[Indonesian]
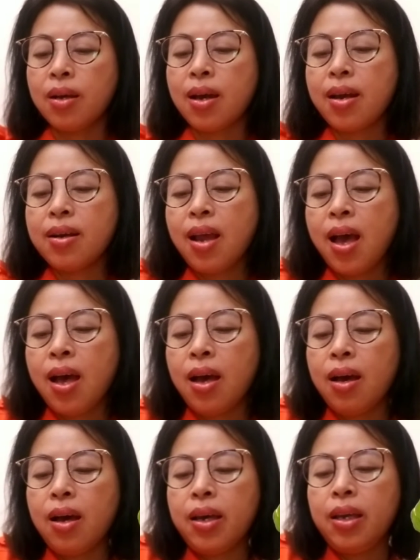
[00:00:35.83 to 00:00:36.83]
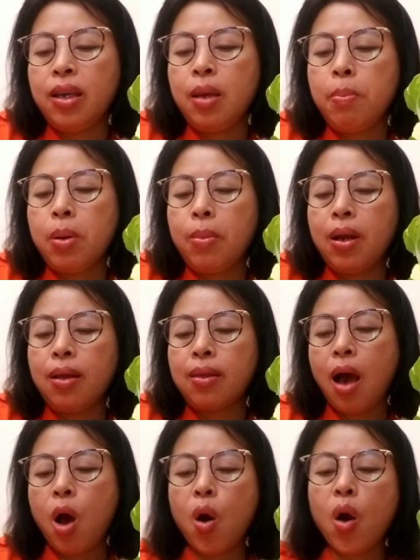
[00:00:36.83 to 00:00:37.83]
Karena eh, ini
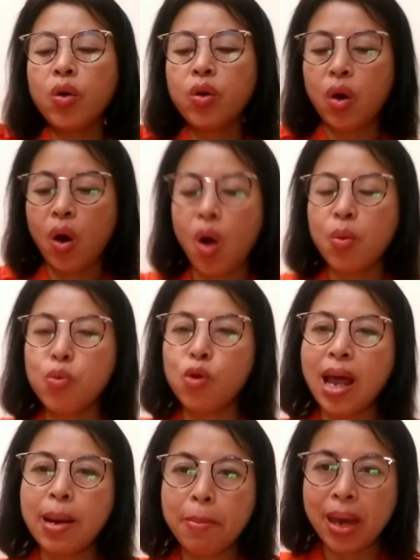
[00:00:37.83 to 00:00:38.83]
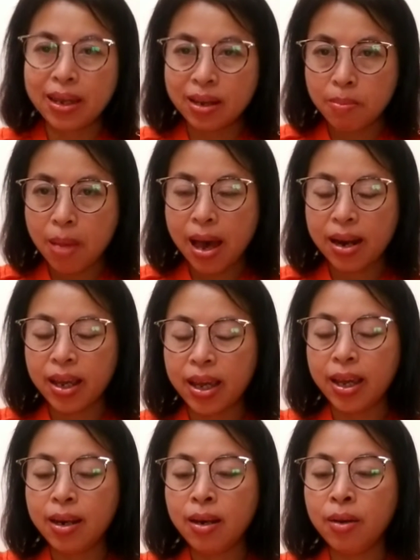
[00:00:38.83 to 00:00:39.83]
pemerintah Hong Kong bulan Mei
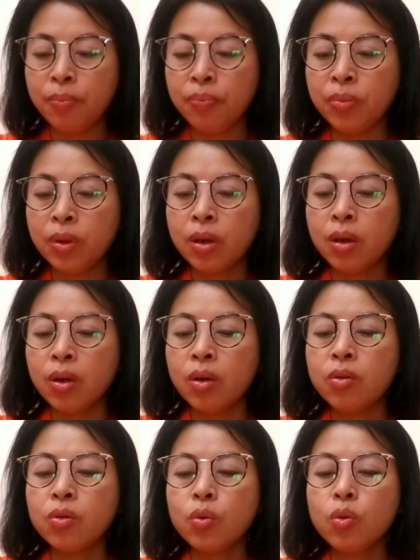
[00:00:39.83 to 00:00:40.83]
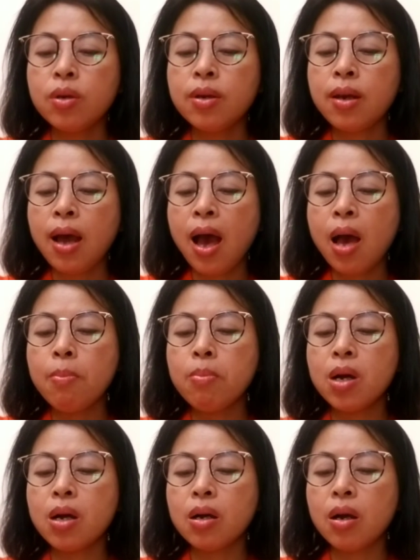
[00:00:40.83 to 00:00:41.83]
kemarin sudah
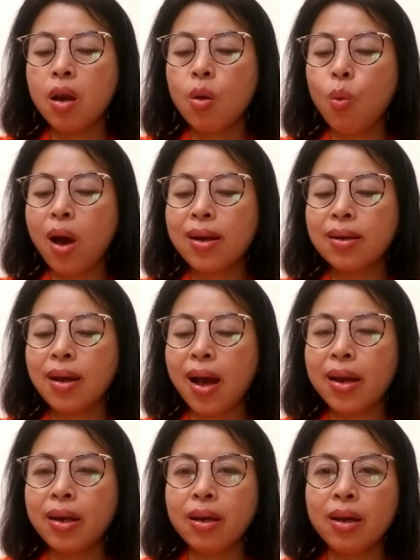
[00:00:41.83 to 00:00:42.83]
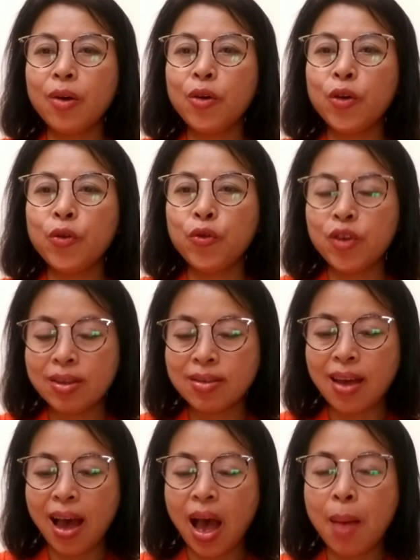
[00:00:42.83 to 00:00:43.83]
mengeluarkan
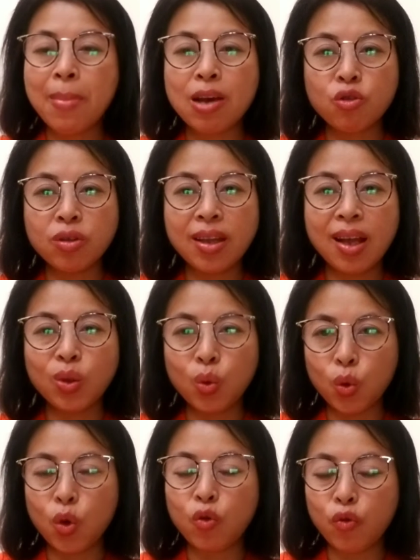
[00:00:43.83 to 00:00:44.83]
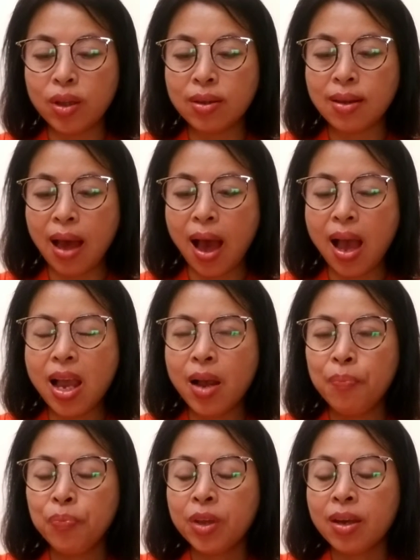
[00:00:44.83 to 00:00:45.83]
visa, maksudnya turun visa
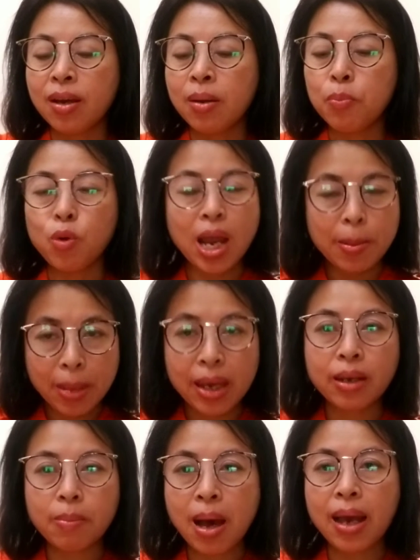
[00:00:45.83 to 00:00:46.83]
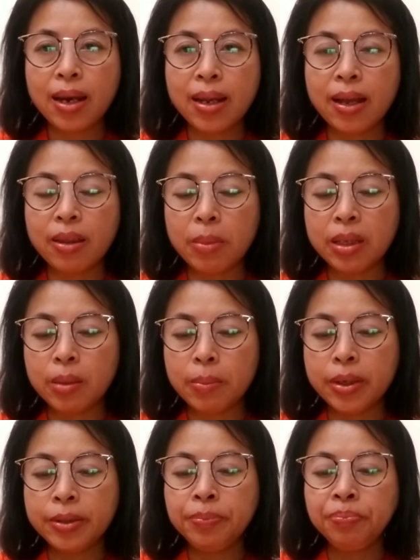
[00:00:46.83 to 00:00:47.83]
bulan Mei kemarin ya
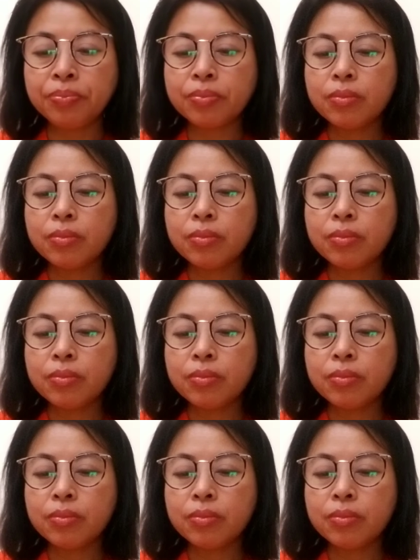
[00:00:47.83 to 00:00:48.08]
teman-teman.